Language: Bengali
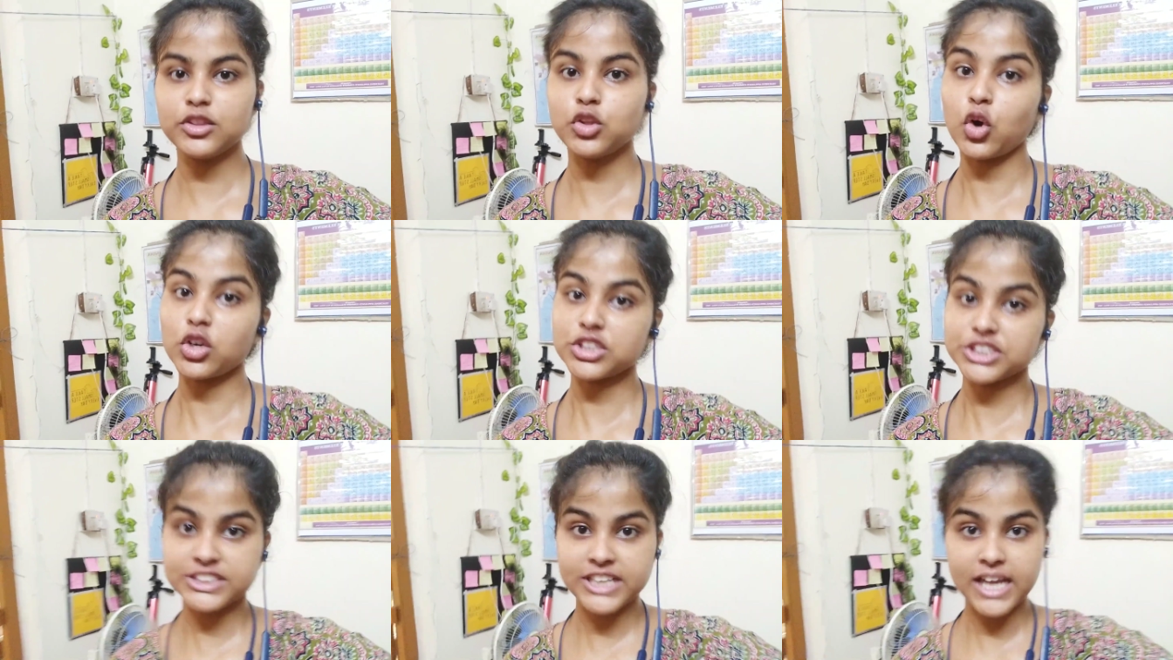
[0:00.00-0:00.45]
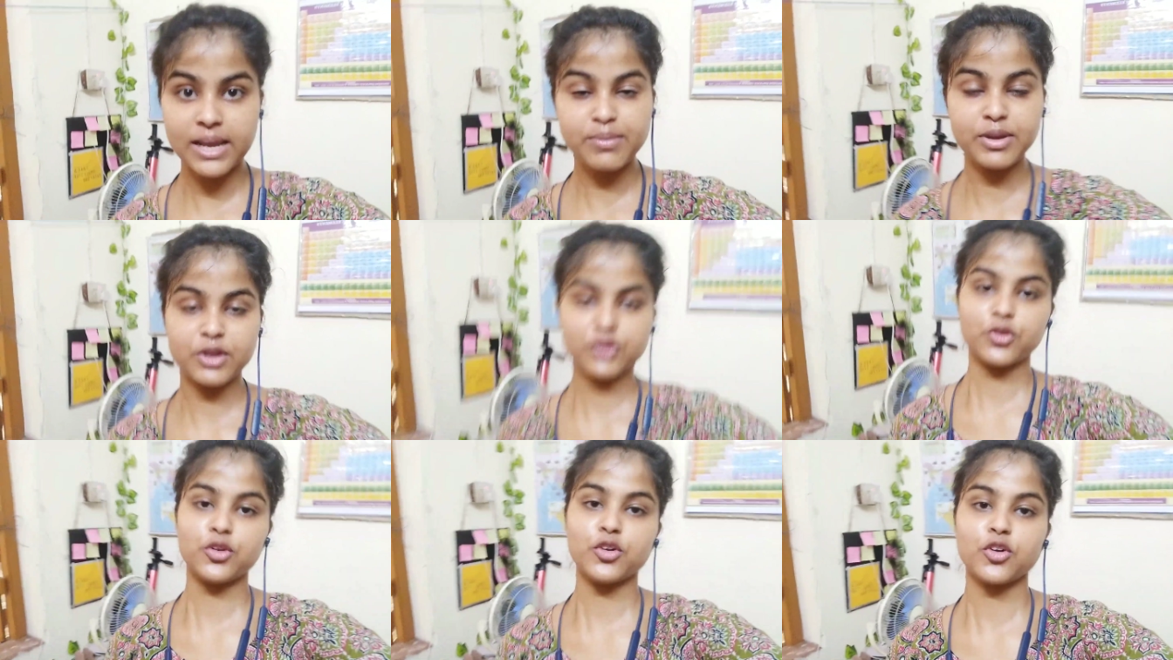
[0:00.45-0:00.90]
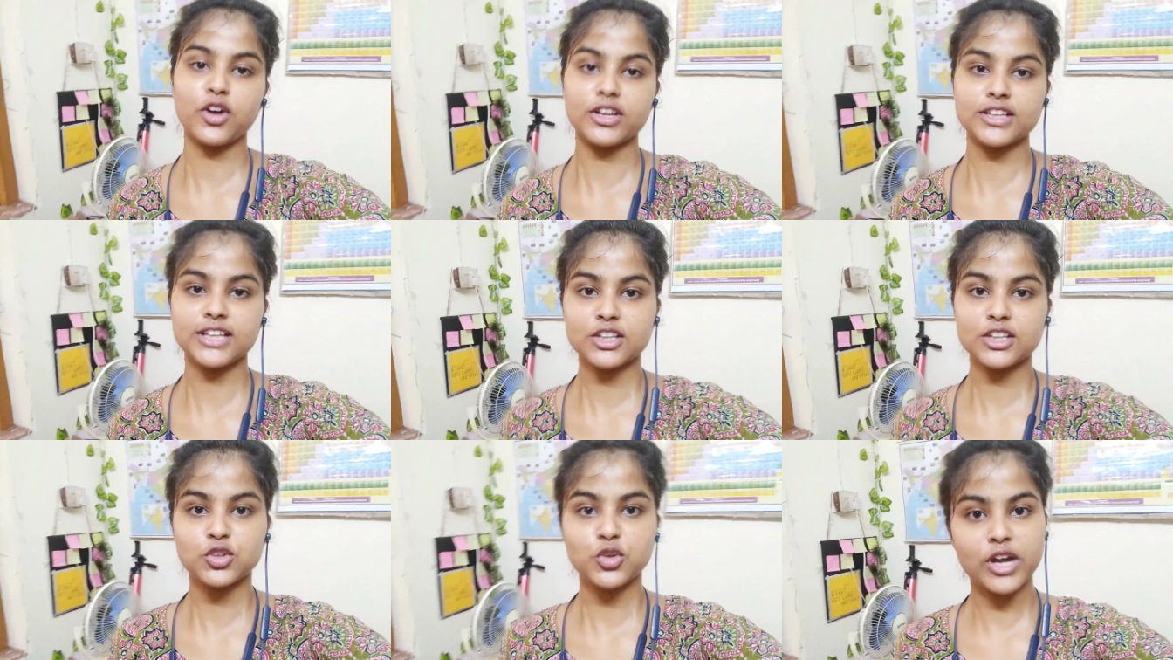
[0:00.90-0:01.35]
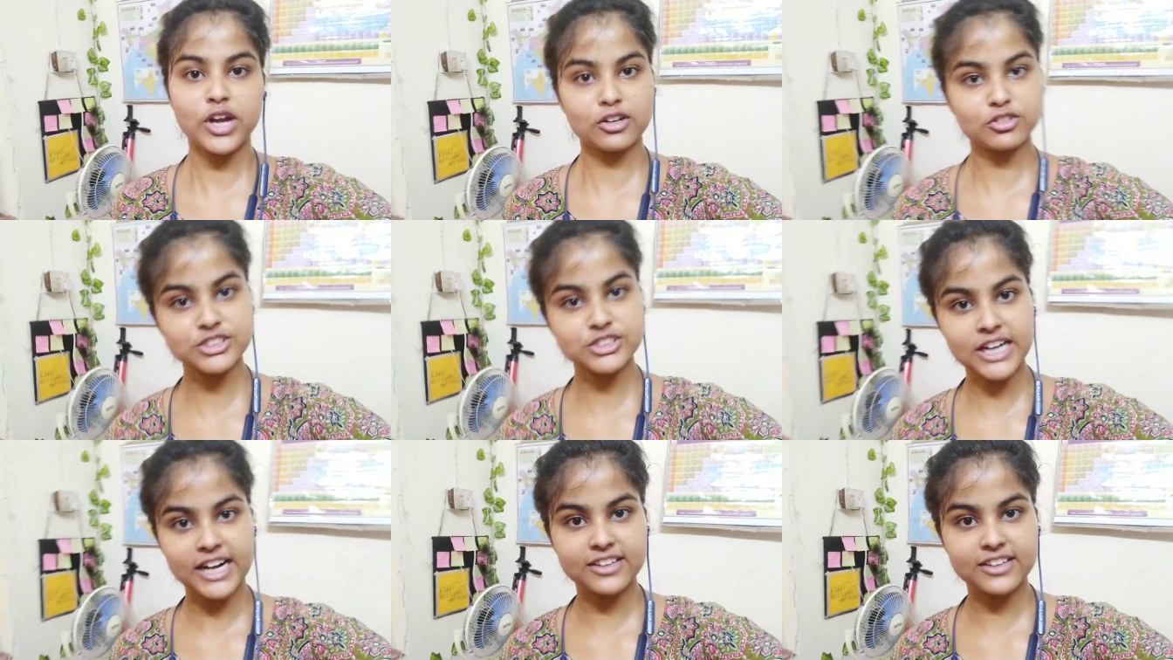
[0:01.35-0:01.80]
দশটায় বেরোনোর কথা তো এখন
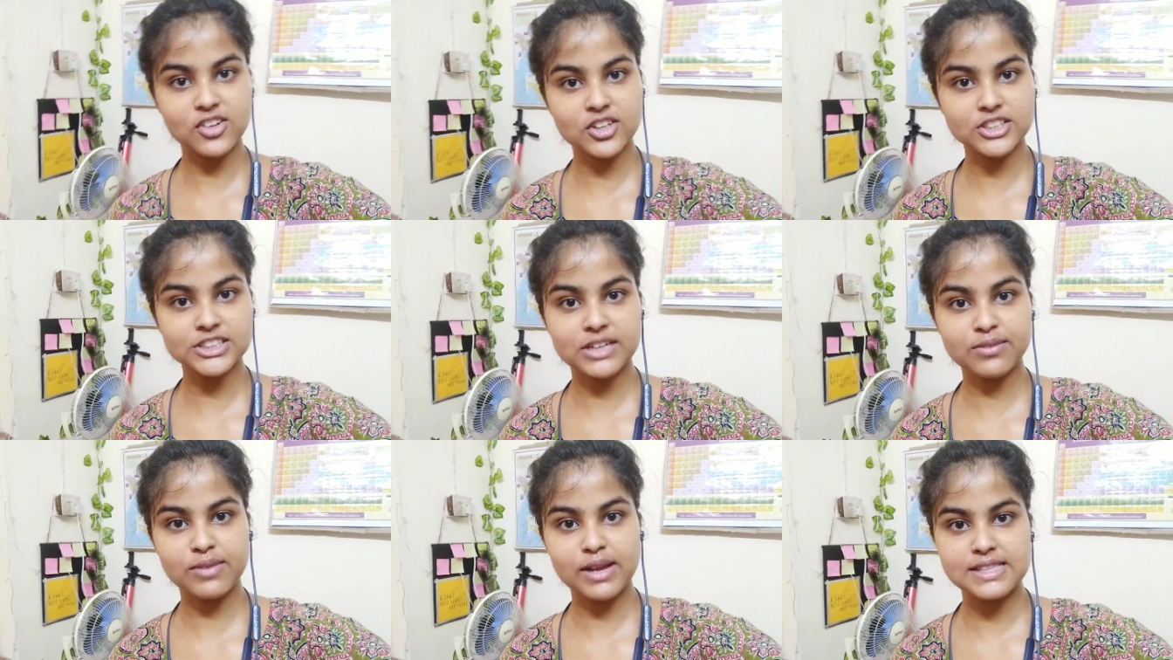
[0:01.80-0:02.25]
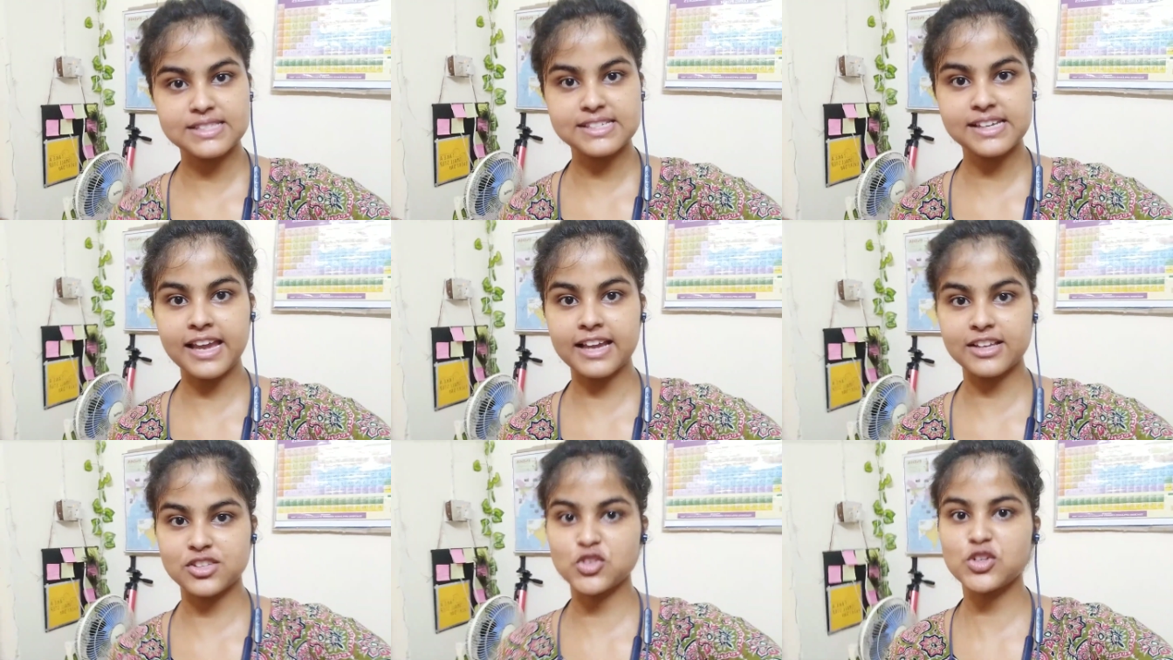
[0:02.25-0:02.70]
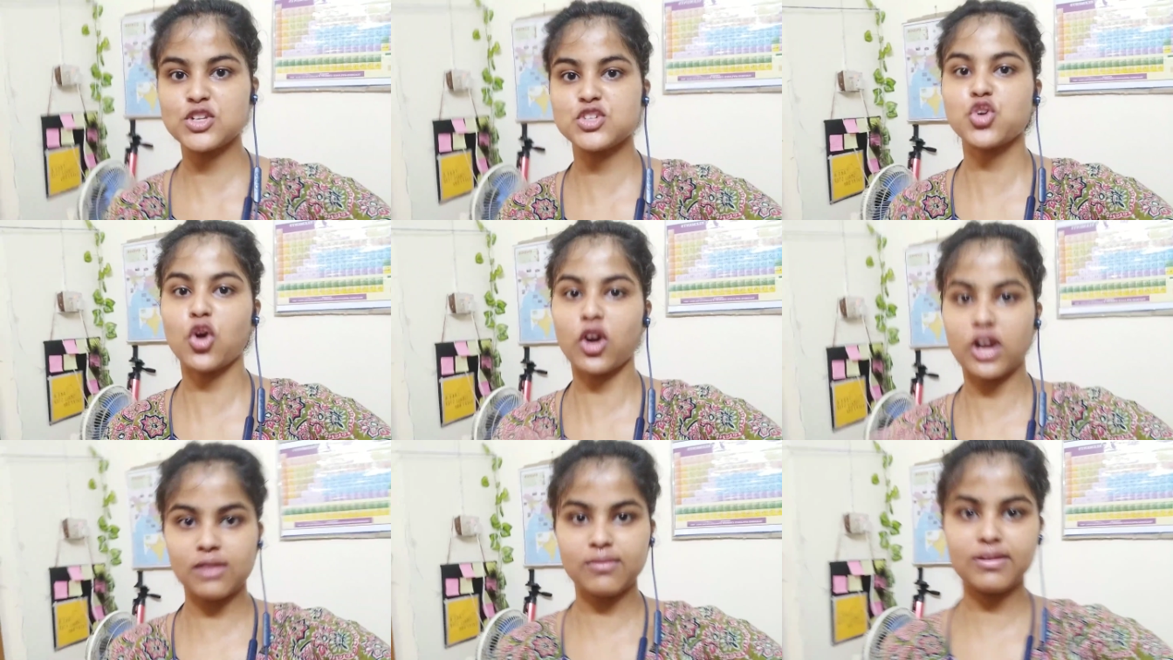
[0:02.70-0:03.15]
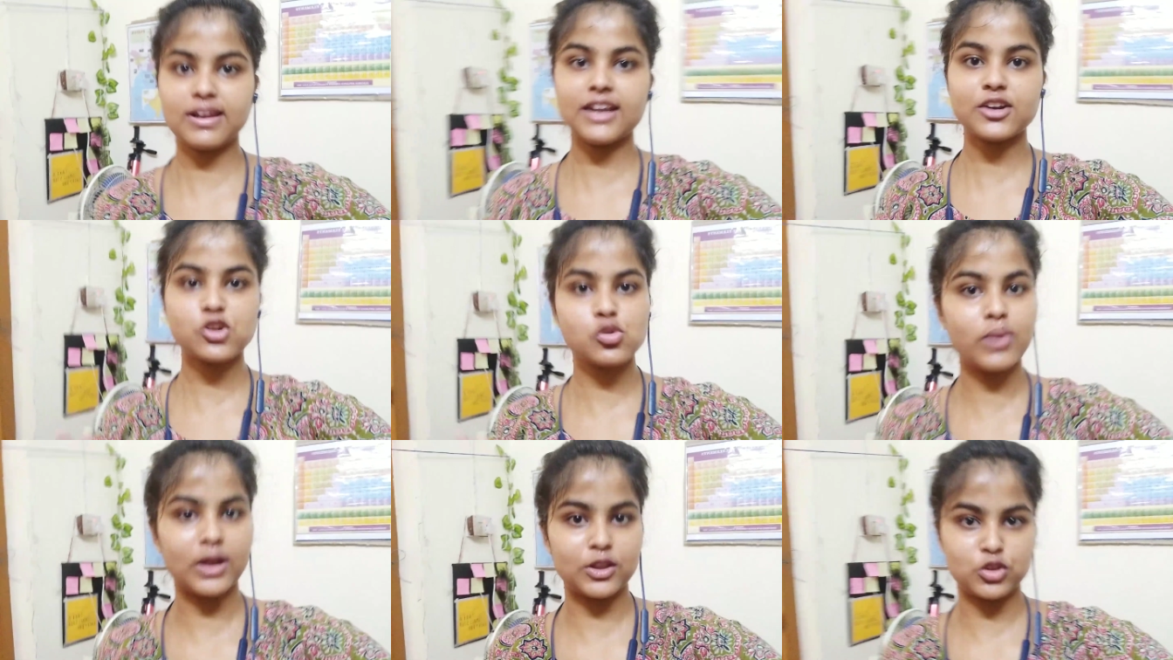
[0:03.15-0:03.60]
সাড়ে দশটা বাজছে অ্যাকচুয়ালি সকালবেলা
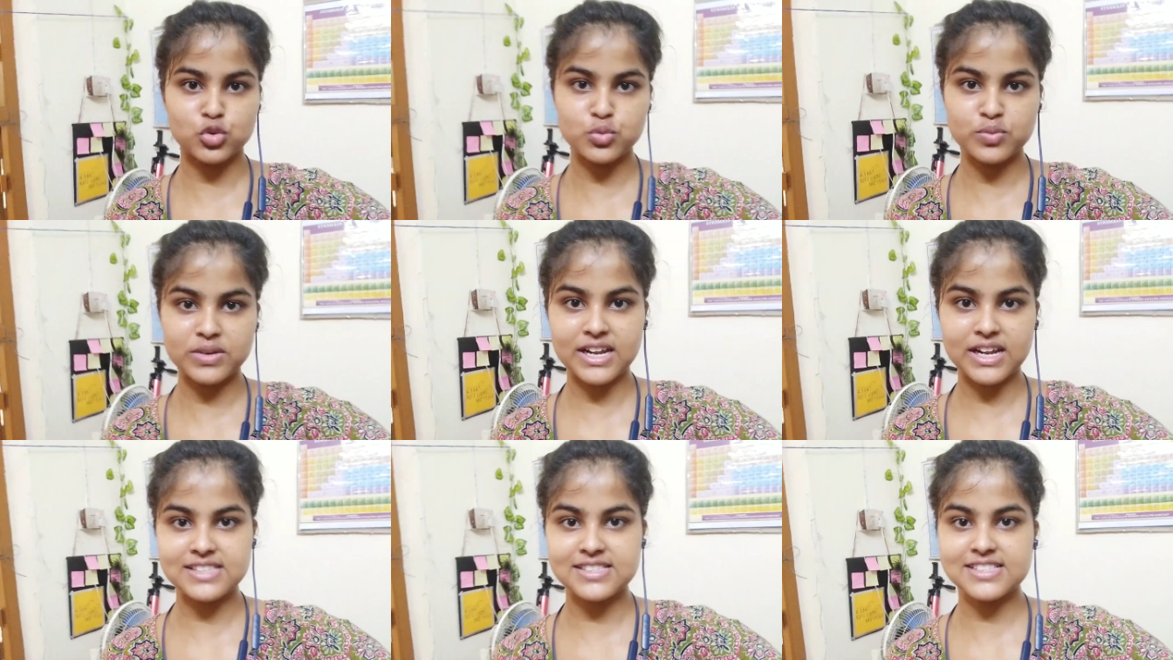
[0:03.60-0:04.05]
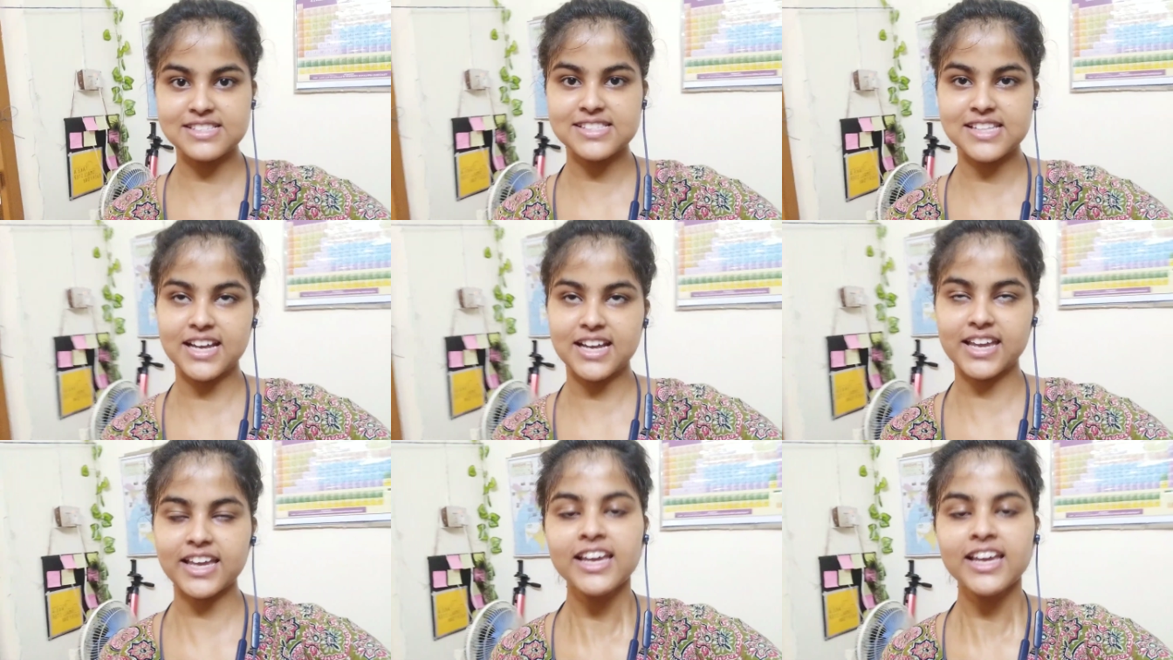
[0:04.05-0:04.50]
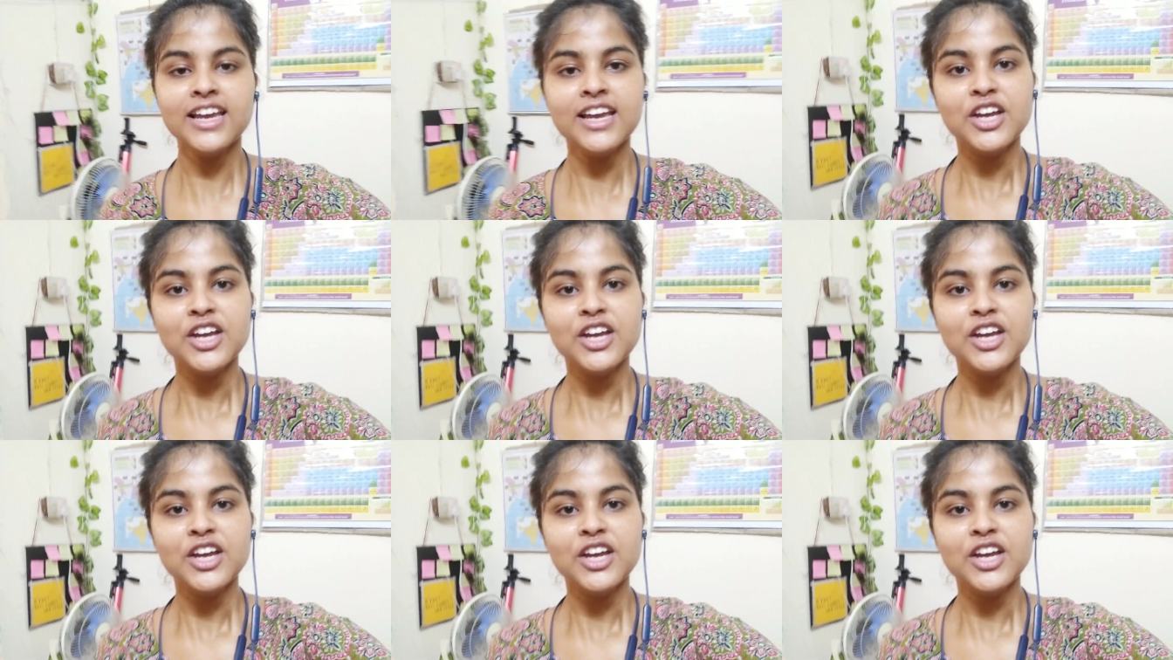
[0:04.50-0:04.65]
একটু বাথরুম ক্রাইসিস থাকে